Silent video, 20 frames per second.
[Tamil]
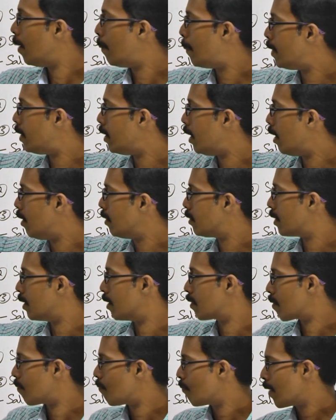எபித்தீலியல்
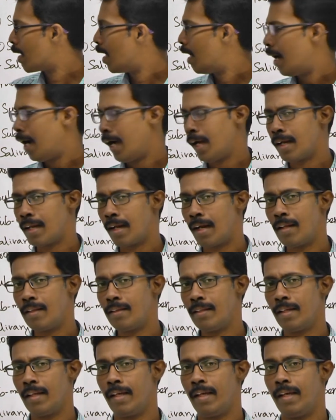செல்ஸ் அண்ட்
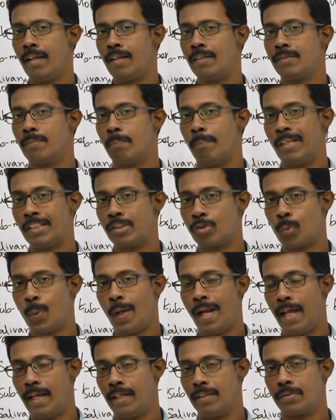அடுத்த லேயர் இஸ்
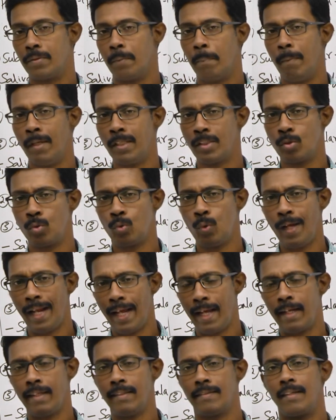மஸ்குலாரிஸ்
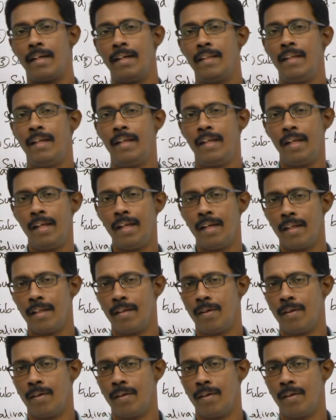மஸ்குலாரிஸ் அதுலேயே